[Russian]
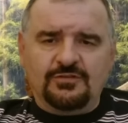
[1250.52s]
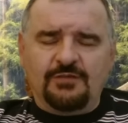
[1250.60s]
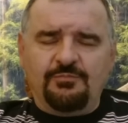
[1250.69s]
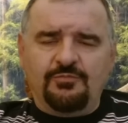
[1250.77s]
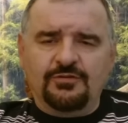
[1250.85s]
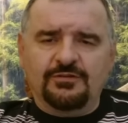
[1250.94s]

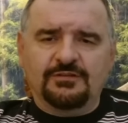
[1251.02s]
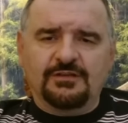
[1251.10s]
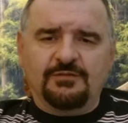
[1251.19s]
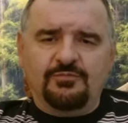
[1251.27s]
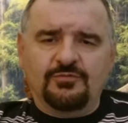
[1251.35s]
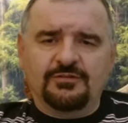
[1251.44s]
понял,
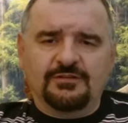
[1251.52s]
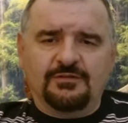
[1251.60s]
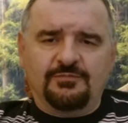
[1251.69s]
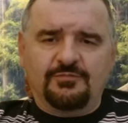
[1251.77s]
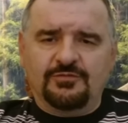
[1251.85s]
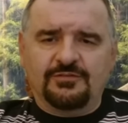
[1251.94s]
я понял, я
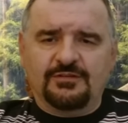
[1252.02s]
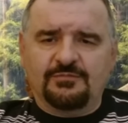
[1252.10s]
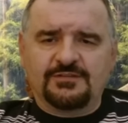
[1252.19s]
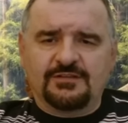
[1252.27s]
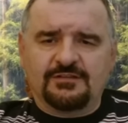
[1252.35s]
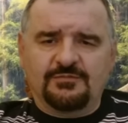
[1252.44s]
понял. Не
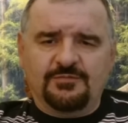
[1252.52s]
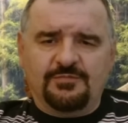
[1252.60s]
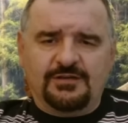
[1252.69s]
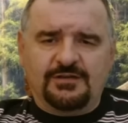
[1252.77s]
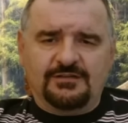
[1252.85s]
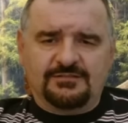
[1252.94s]
обязательно мне
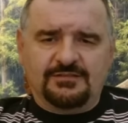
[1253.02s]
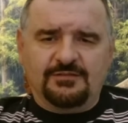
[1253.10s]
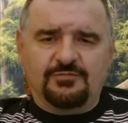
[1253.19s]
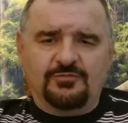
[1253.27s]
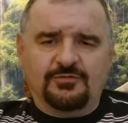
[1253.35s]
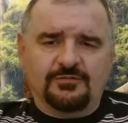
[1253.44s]
показывать, я
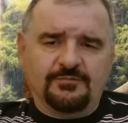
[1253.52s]
понял.